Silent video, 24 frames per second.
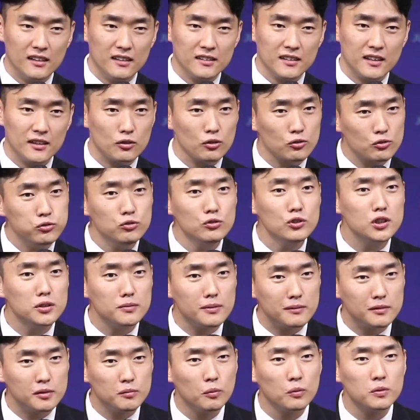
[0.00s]
또
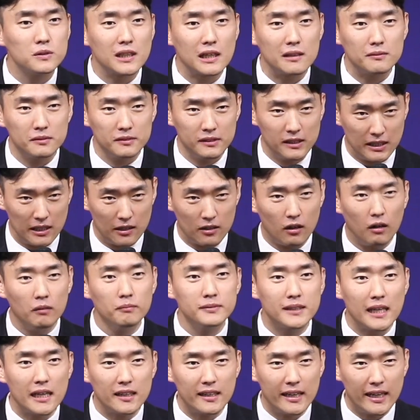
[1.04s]
궁금하면 못 참으니까
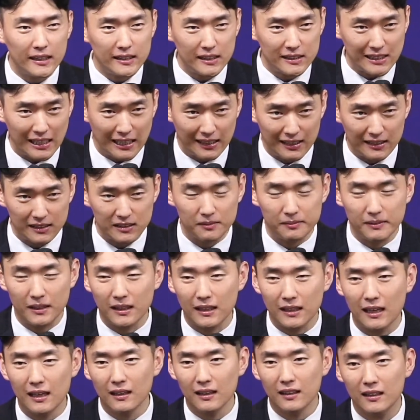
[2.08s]
검색을 해야 되지
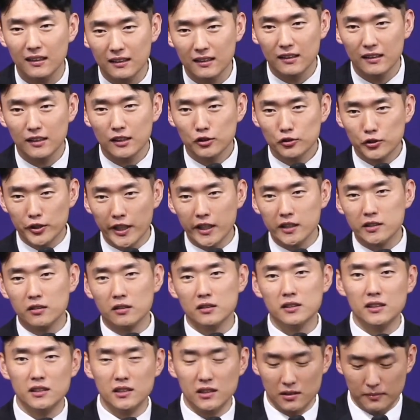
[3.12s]
않겠습니까? 최저
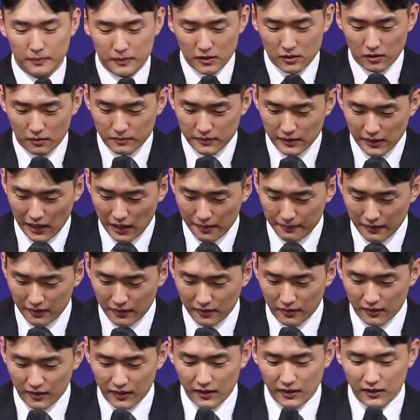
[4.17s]
시급을 검색해
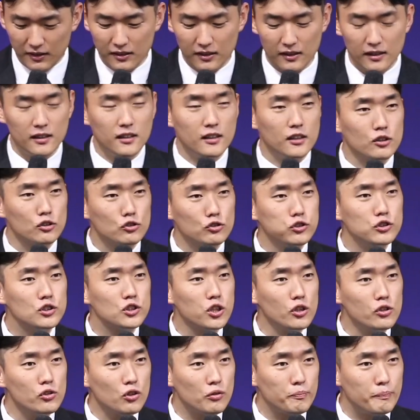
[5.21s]
봤더니
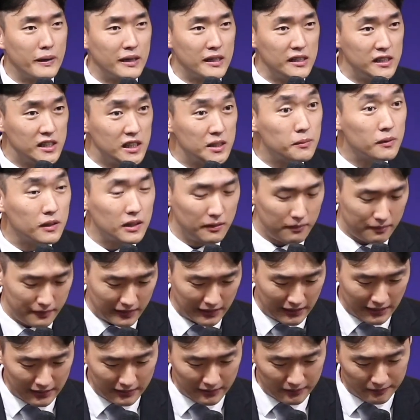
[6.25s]

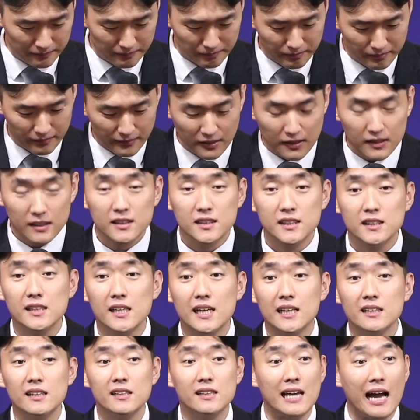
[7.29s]
9,620원입니다.
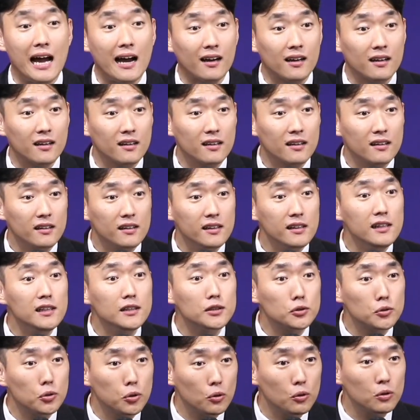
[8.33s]
시야는 약
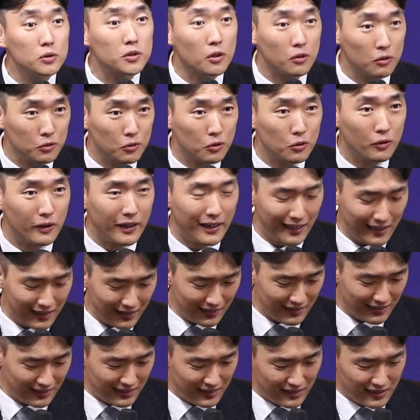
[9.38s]
1초 정도에
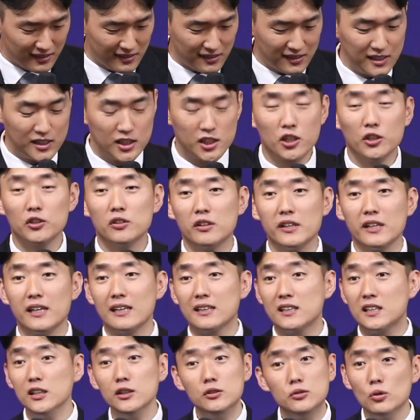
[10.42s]
2,000원이나
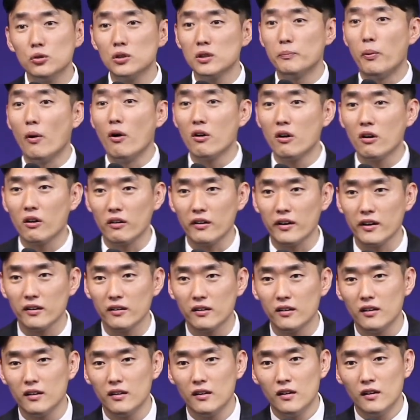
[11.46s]
큰 돈을 번 거예요.
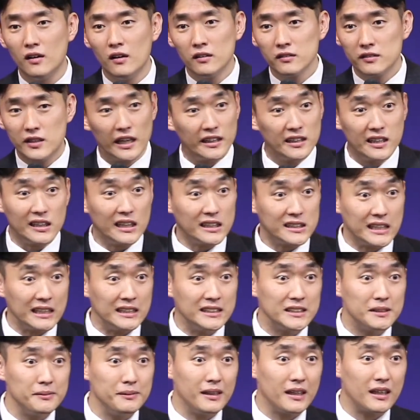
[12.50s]
대단하지
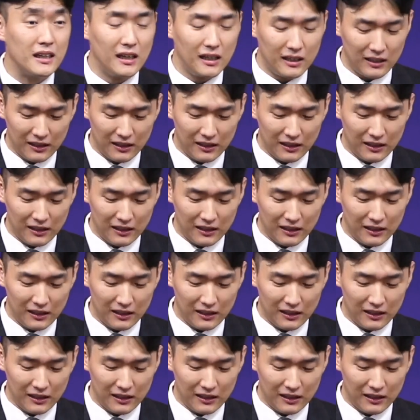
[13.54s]
않습니까?